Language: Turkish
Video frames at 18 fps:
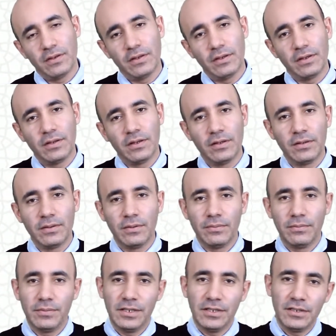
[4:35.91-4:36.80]
ee,
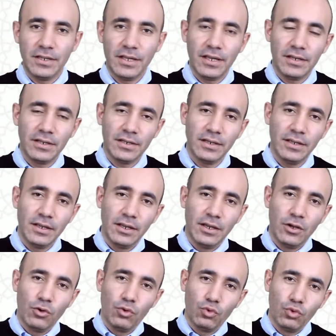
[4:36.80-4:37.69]
bir diğeri
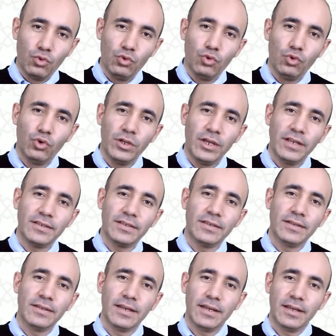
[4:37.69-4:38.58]

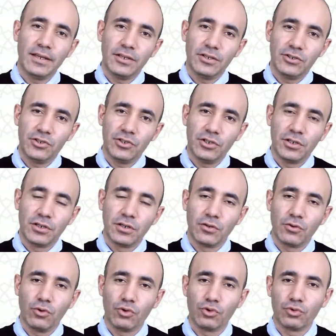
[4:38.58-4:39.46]
uluhiyetinde
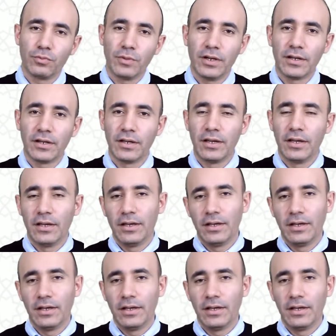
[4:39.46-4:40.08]
şirk koşmak,